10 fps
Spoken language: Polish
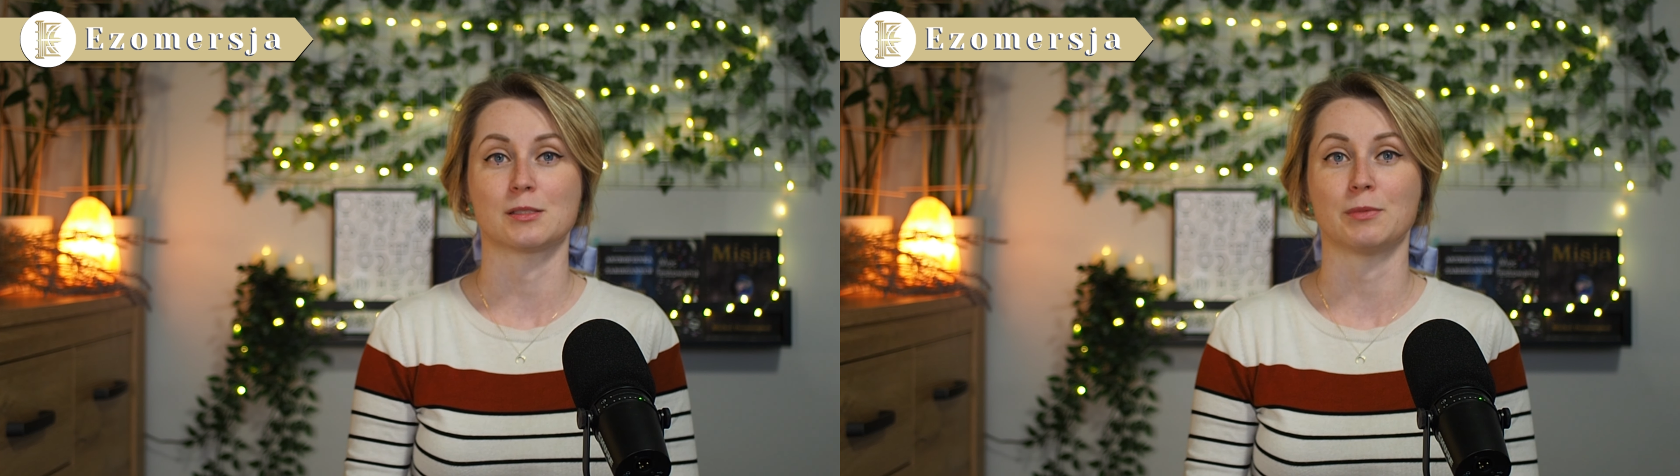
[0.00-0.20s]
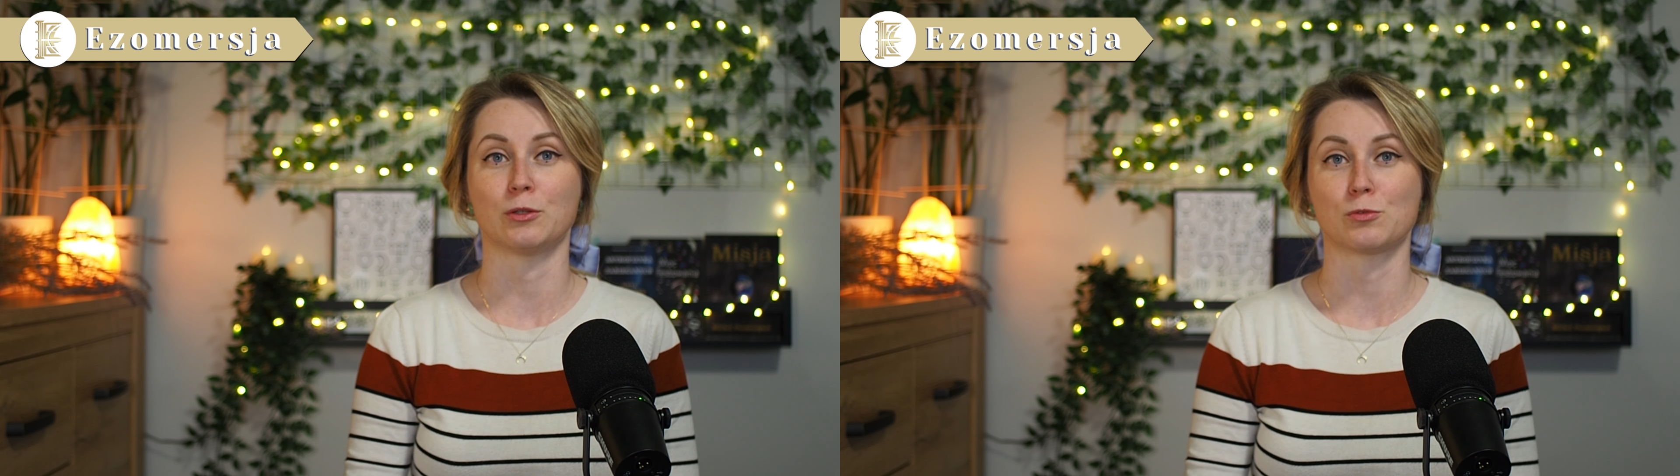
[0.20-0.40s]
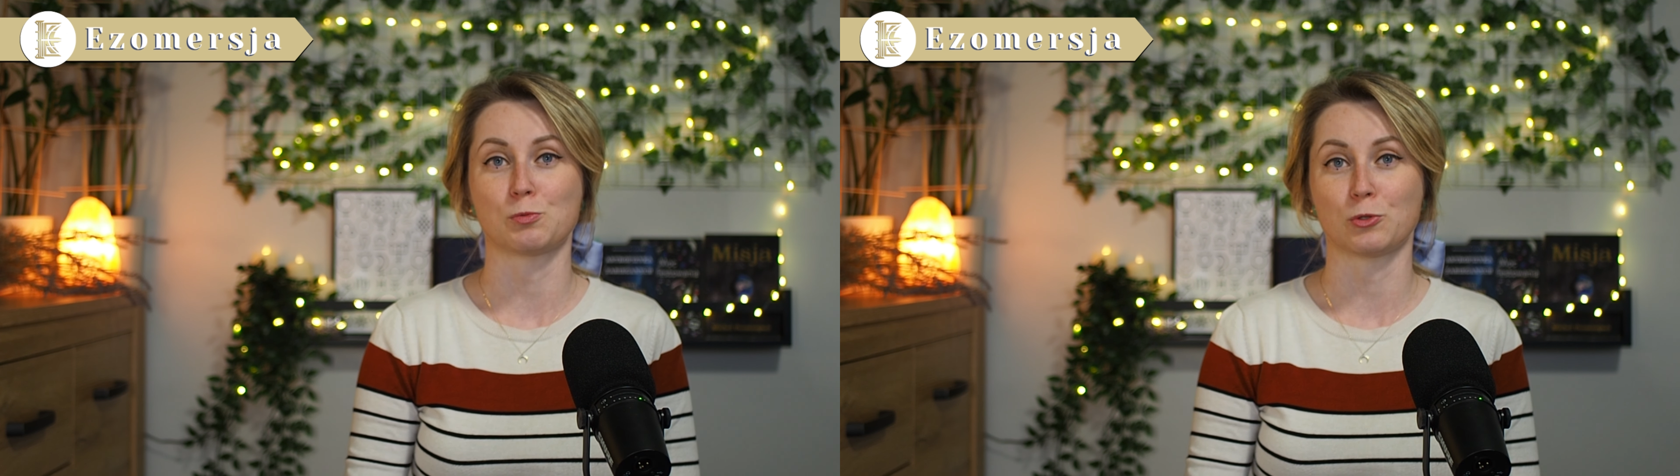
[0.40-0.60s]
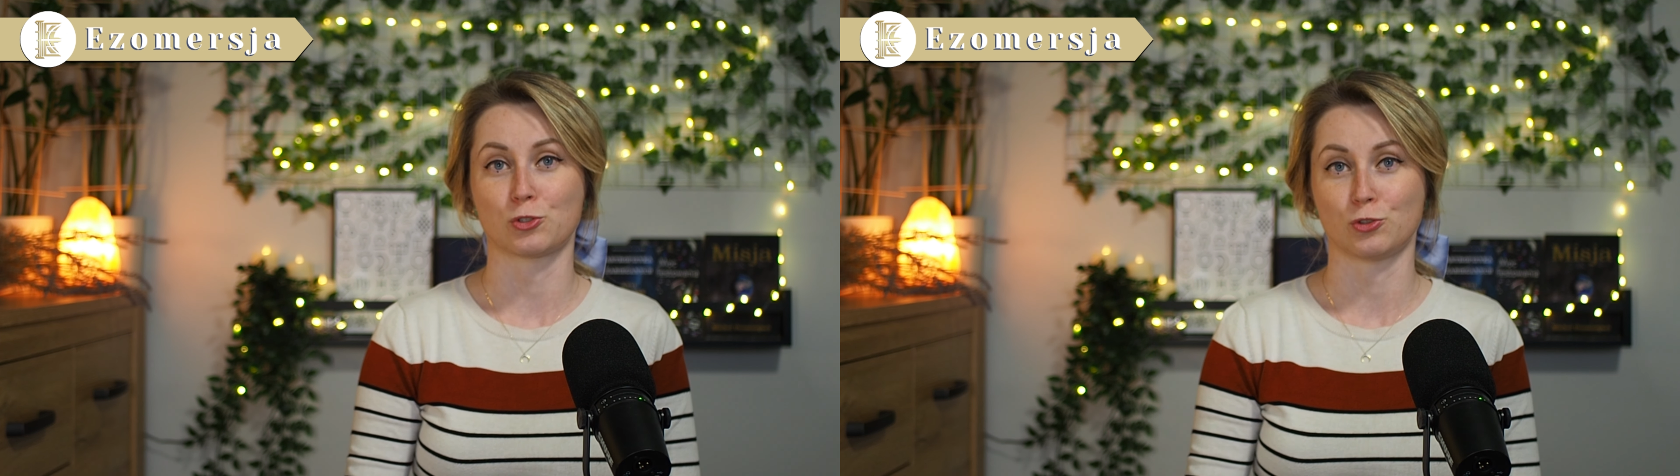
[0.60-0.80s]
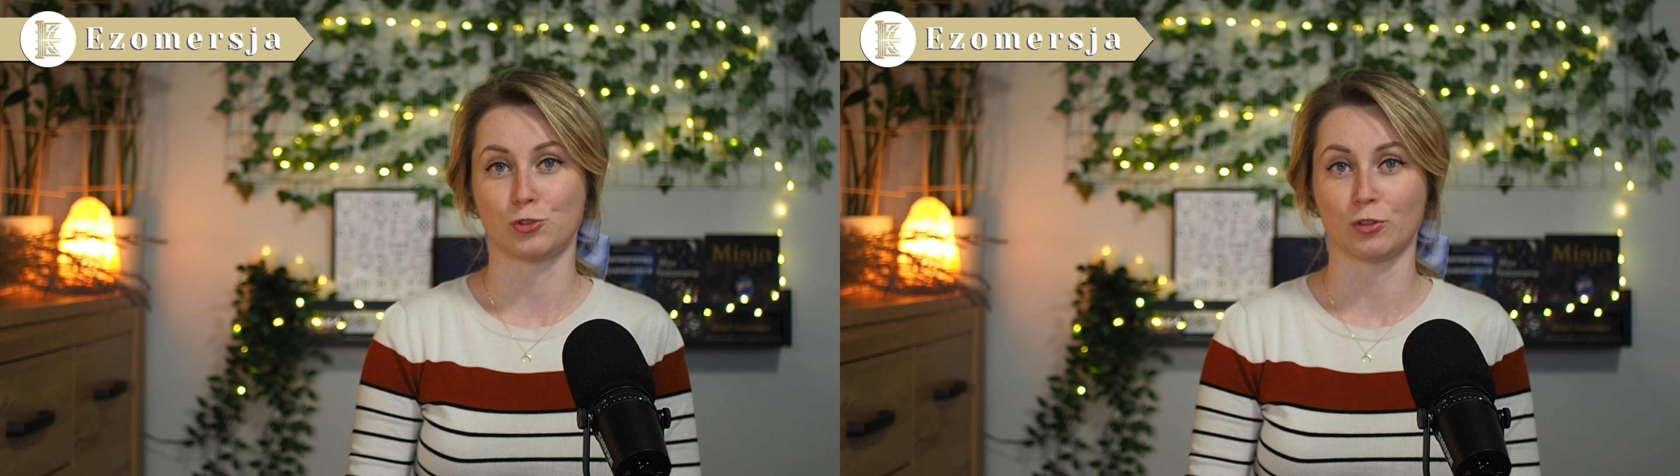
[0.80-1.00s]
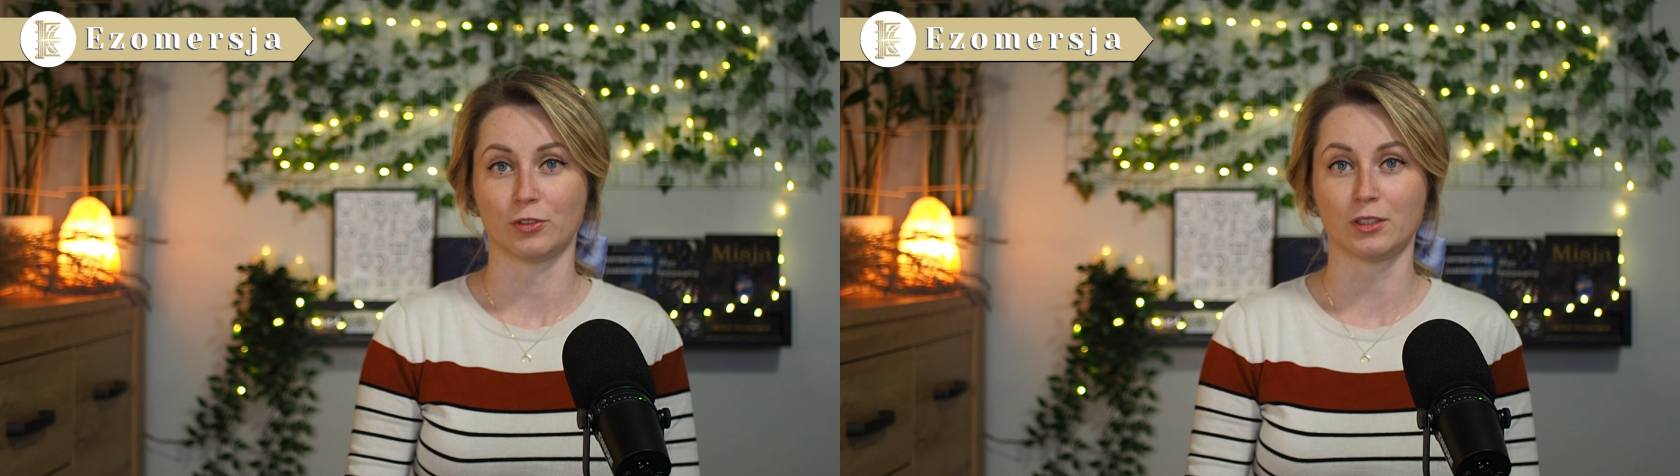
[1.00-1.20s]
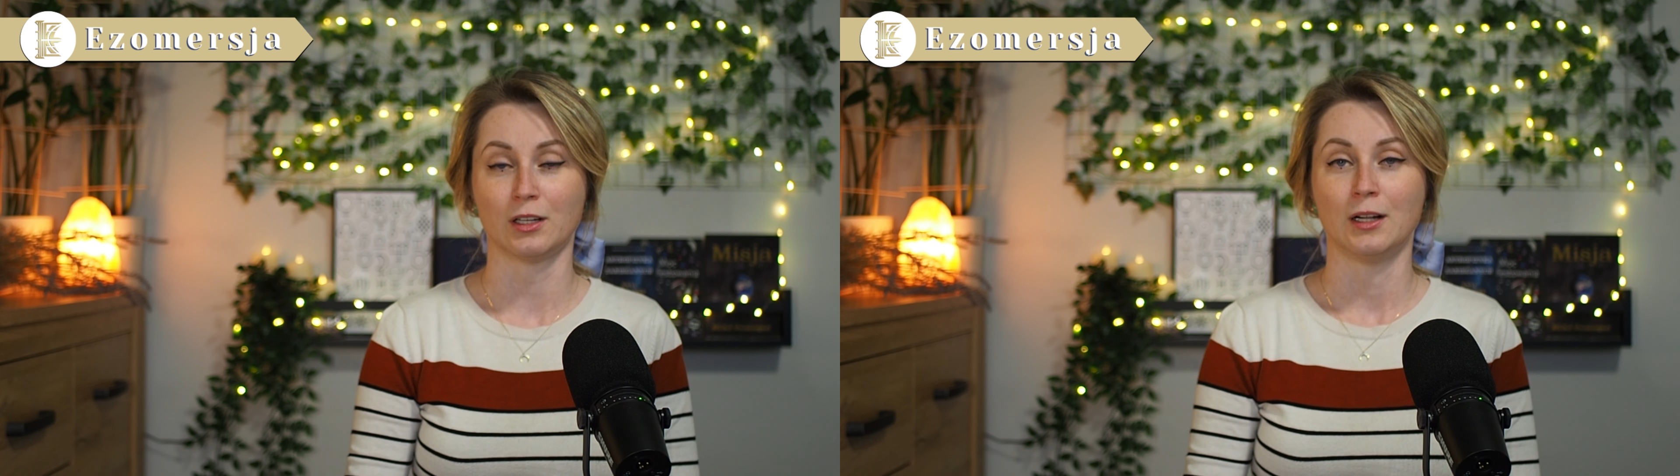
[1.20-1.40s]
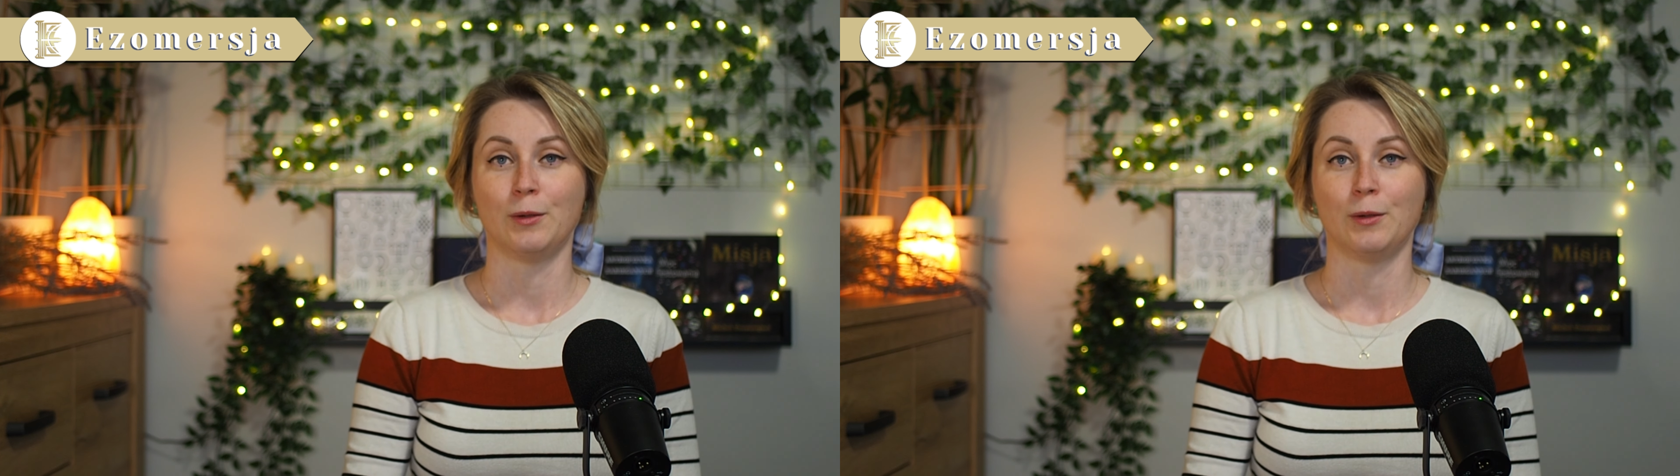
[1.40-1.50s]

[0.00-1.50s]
z mediów społecznościowych,